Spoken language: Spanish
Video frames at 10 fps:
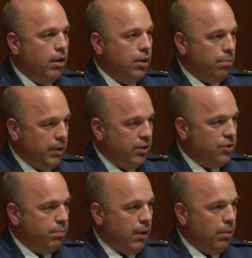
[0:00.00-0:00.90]
indica
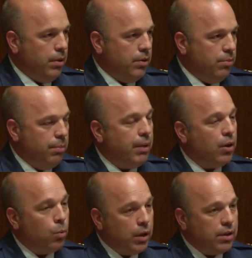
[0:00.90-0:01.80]
que la cantidad de
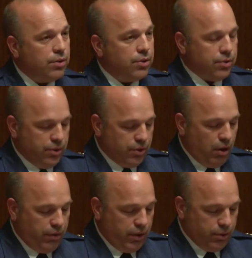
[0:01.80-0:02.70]
armas decomisadas es
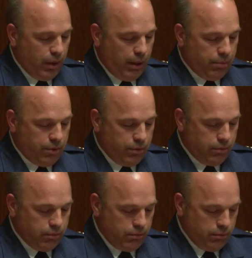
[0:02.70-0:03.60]
alarmante y comentó
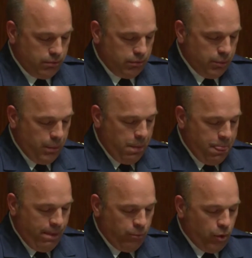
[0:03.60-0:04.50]
que buscará que
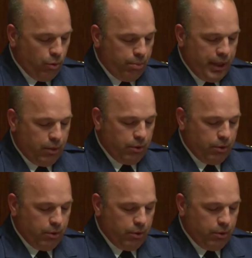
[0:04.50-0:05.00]
muchos de estos